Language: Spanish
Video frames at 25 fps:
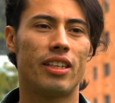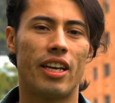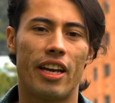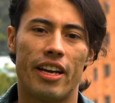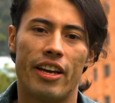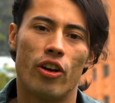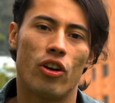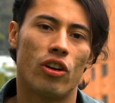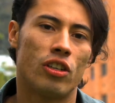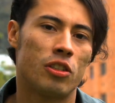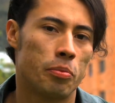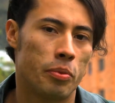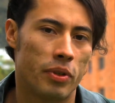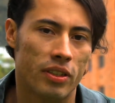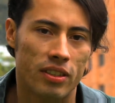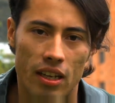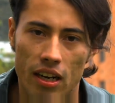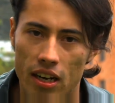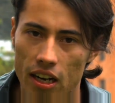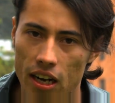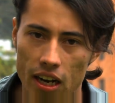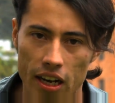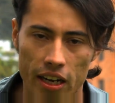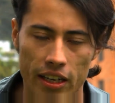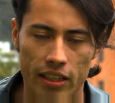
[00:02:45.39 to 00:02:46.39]
quiero
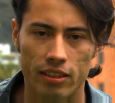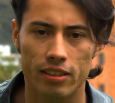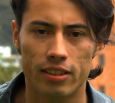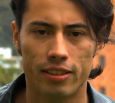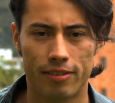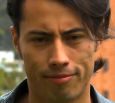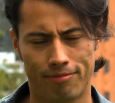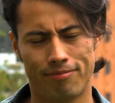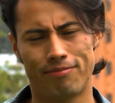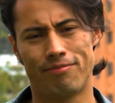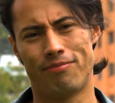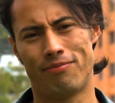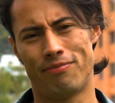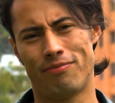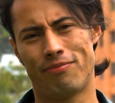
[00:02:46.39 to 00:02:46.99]
expresarle a la gente.